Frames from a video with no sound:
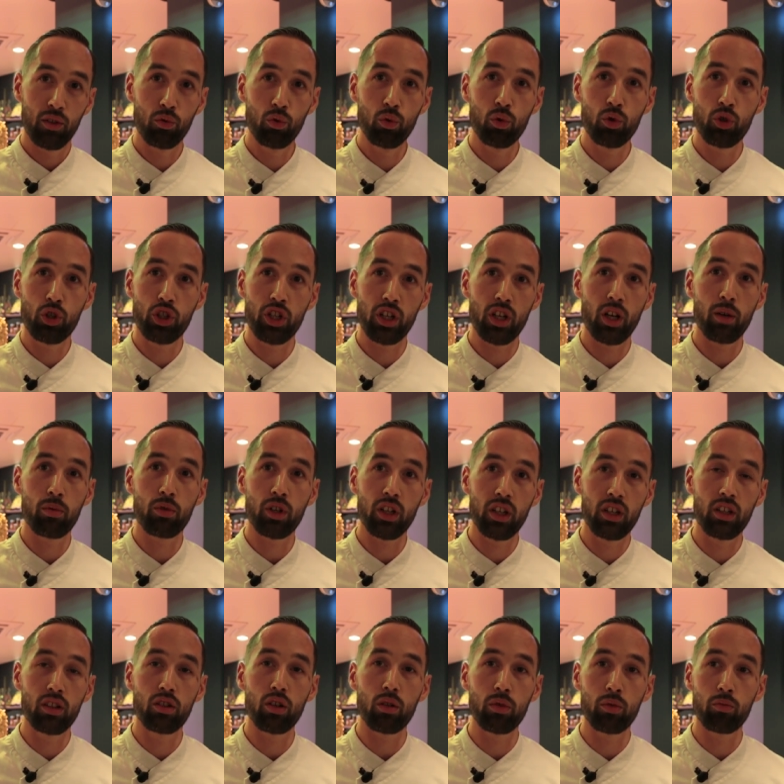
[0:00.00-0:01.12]
où j'y ai appris
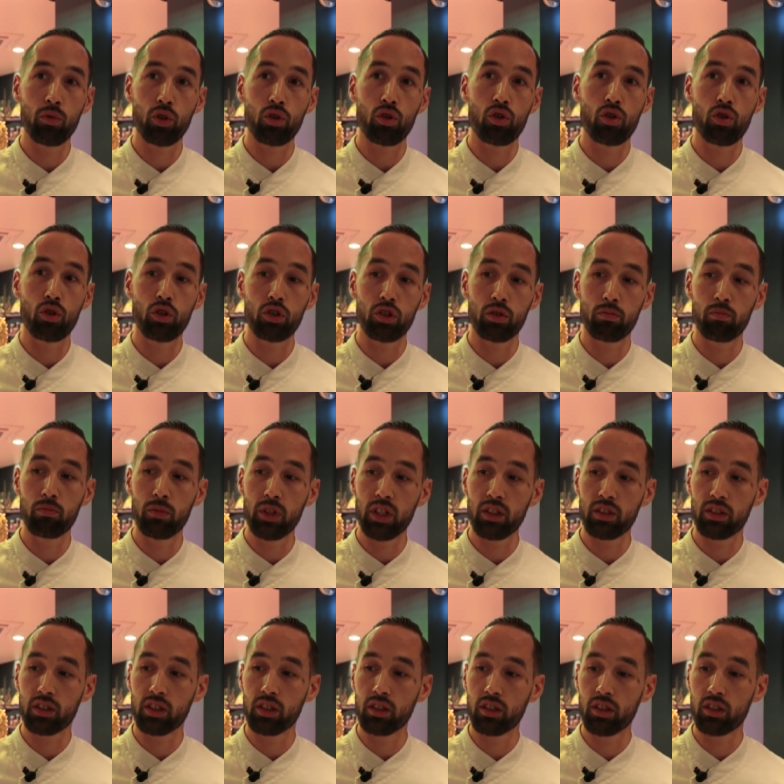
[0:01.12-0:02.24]
énormément de choses, mais
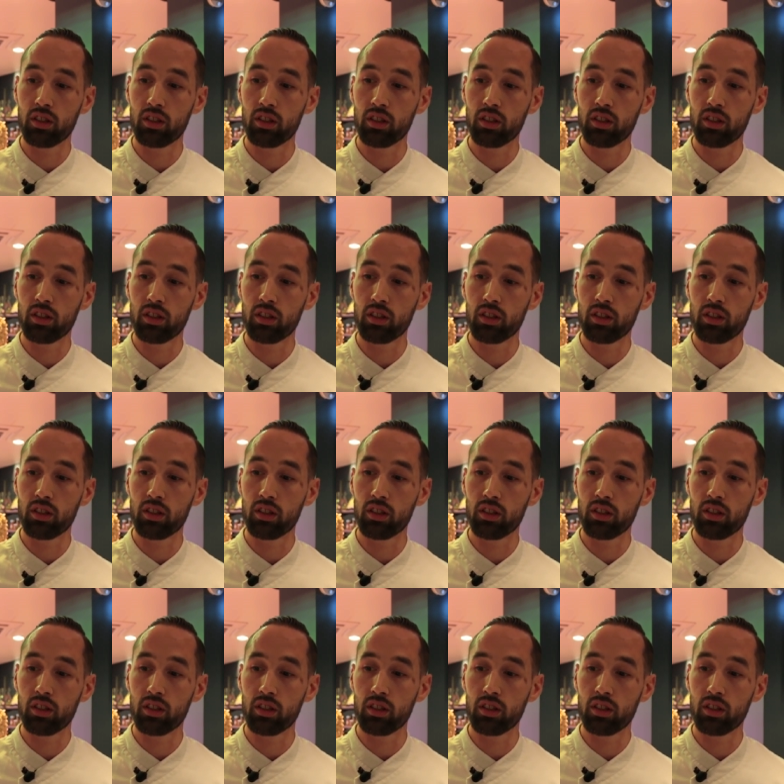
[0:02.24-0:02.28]
ce qui